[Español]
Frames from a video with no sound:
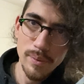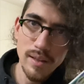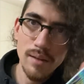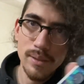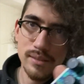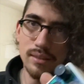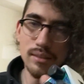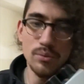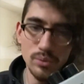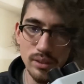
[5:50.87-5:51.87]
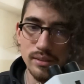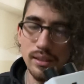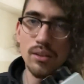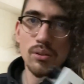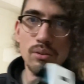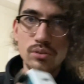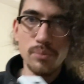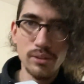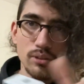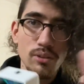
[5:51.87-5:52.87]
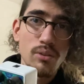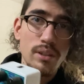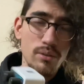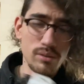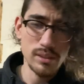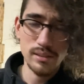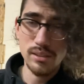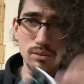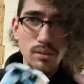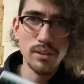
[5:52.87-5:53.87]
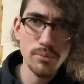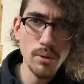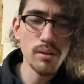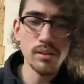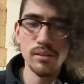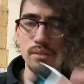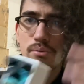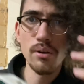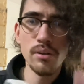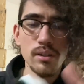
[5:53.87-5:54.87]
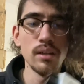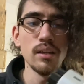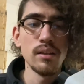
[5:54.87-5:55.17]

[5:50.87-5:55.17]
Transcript: un pedal bastante utilizado sobre todo en cosas de stoner rock, de rock,